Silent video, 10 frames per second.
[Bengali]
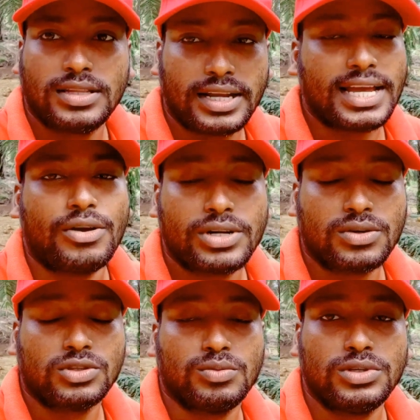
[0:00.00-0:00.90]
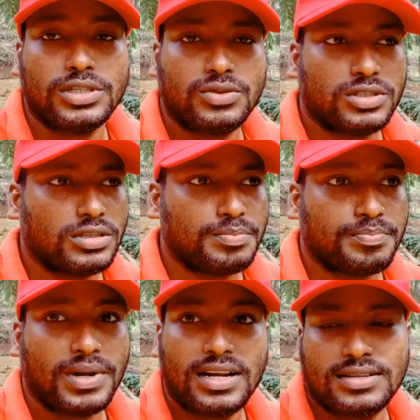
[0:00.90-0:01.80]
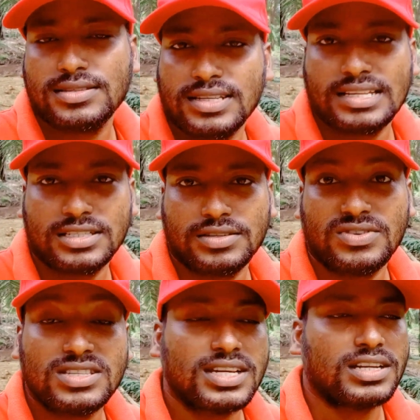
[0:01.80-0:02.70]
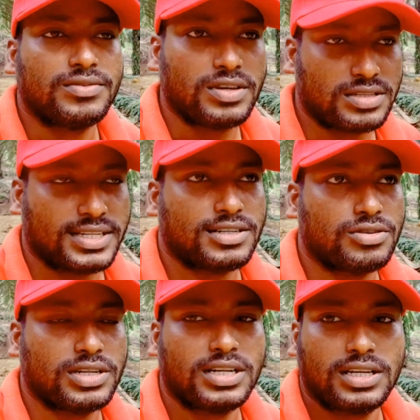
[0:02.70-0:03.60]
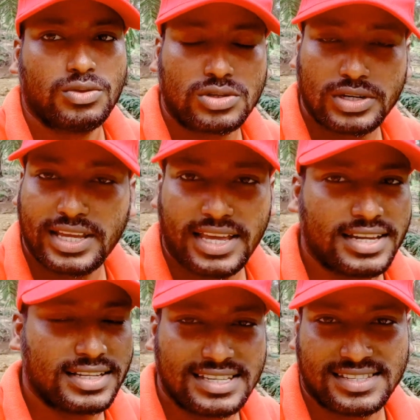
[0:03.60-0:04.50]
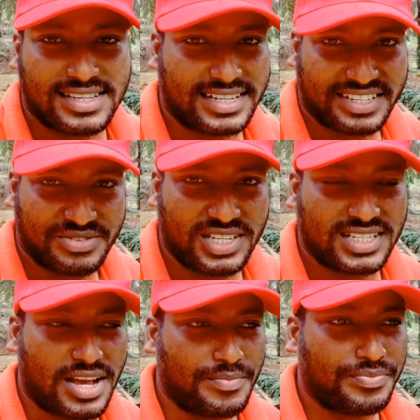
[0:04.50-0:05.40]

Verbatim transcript: তার আগে আরও একটা কথা বলি সেটা হচ্ছে প্লান্টেশন এই যে ভিসাটা বা এই সেক্টরটা এটা কিন্তু আসলে এগ্রিকালচার একটা ভিসা